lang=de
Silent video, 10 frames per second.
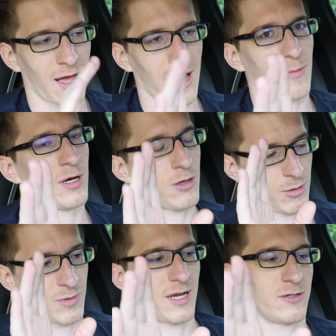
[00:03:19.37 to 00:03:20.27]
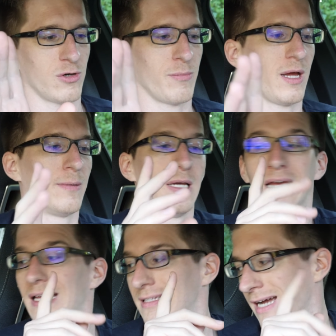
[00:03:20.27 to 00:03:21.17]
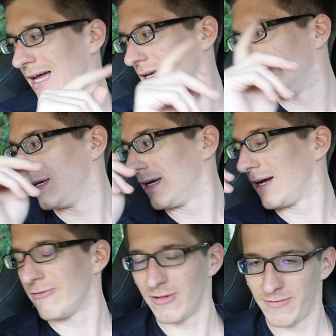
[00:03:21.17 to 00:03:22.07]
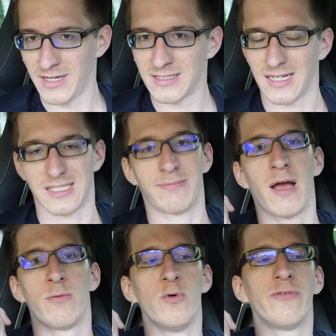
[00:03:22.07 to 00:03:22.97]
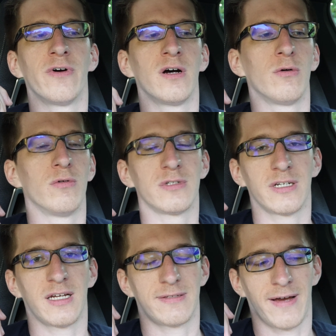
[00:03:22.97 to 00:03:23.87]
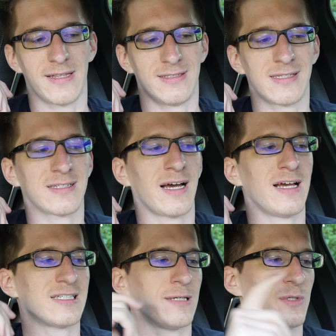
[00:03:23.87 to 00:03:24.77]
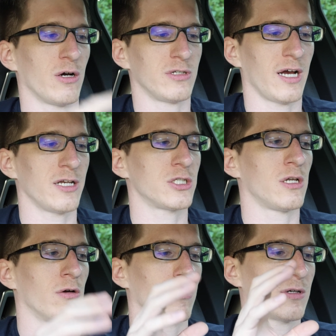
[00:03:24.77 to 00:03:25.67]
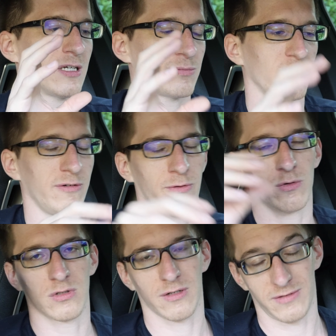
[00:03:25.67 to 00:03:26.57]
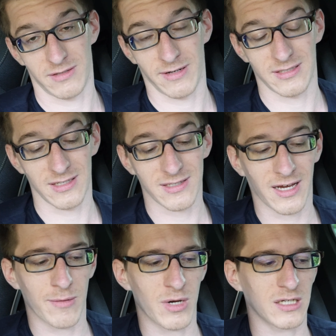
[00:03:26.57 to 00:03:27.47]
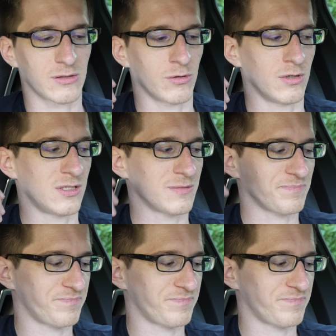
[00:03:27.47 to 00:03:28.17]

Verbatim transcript: Aber da kommt gleich noch mehr. Dann wie gesagt, zwei Woofer unter der zweiten Sitzreihe. Es gibt ja auch die Einstellung, dass man den Fokus auf die zweite Sitzreihe macht und